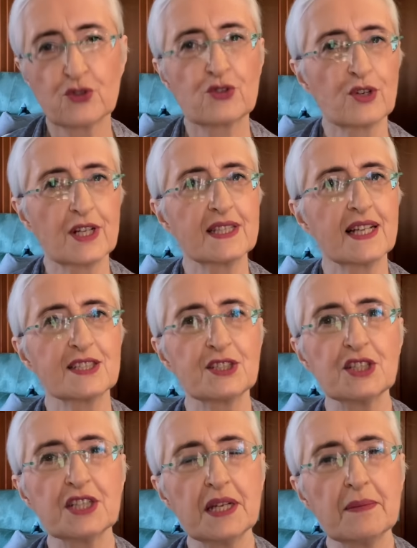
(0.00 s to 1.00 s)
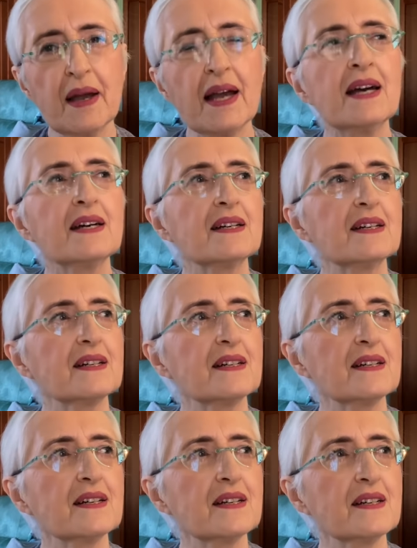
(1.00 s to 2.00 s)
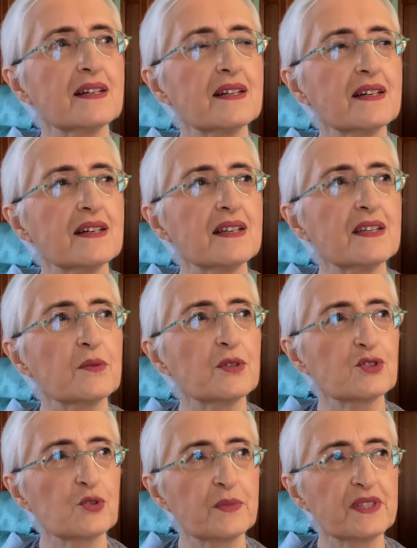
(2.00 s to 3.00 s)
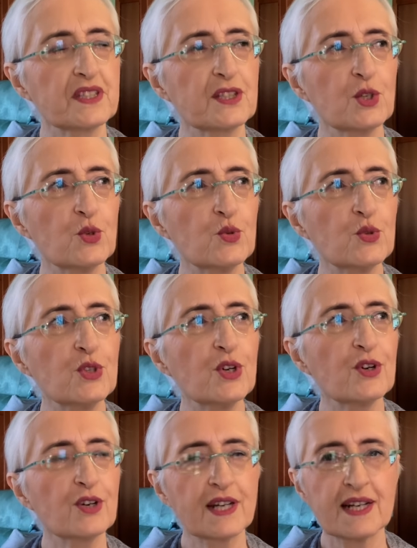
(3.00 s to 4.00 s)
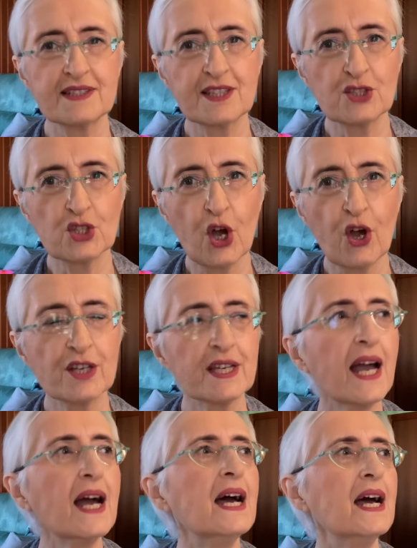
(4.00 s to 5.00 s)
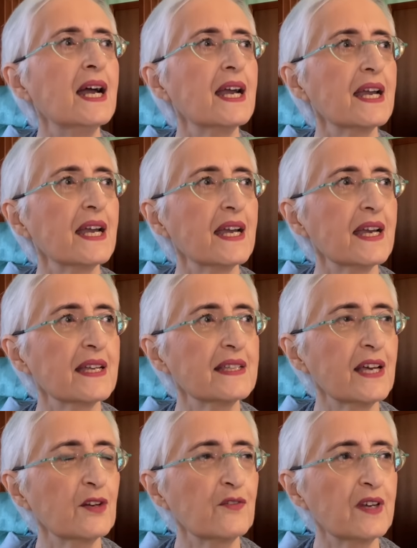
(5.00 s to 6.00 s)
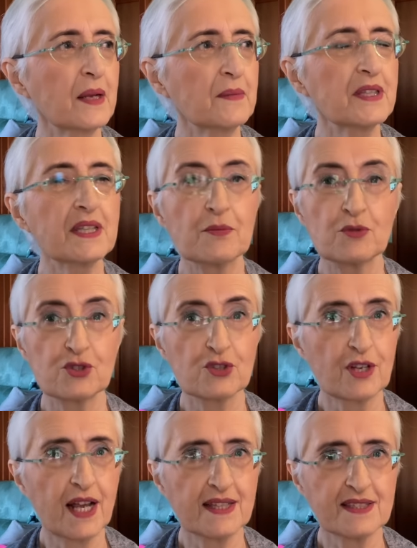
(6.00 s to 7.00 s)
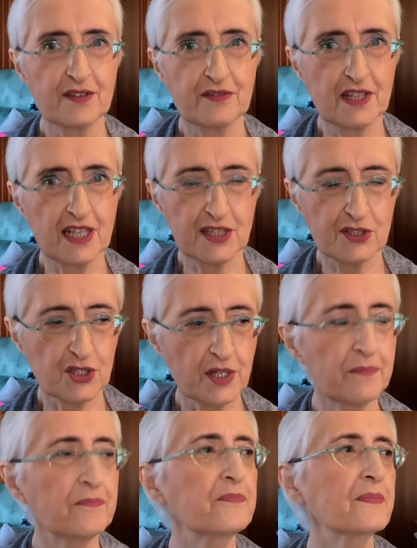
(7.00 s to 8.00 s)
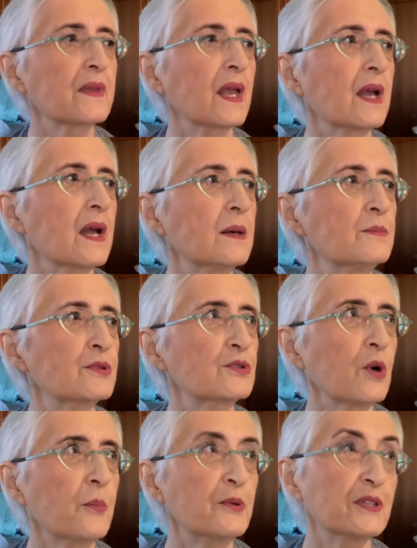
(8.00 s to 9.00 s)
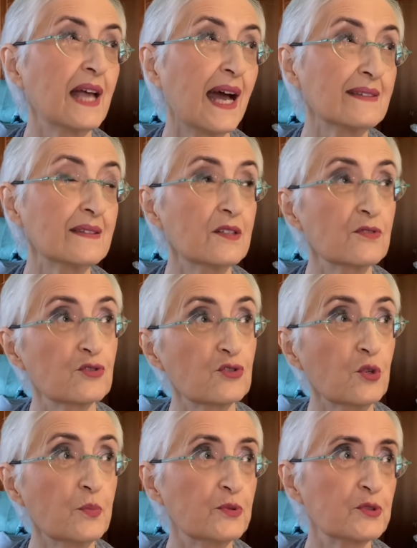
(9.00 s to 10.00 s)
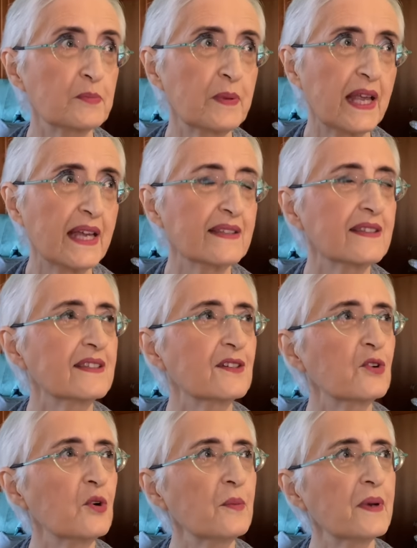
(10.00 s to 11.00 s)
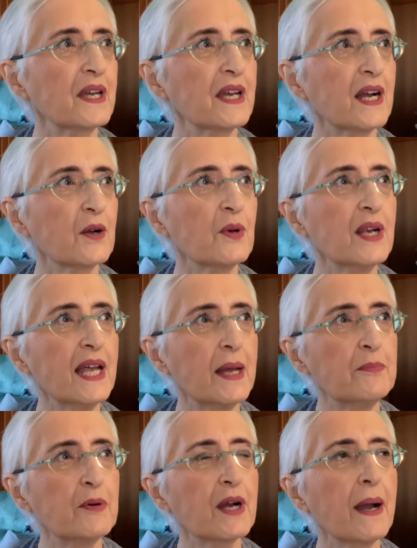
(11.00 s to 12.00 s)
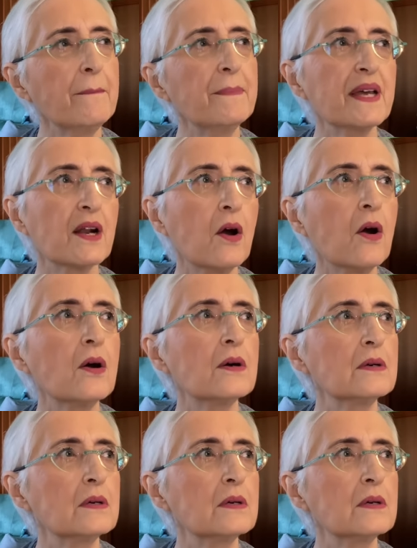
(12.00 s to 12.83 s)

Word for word: tornata al cinema eh, in questo mese di luglio con grande gioia ed ero veramente emozionata e felice. Purtroppo i dati non sono più splendidi come a quell'epoca, però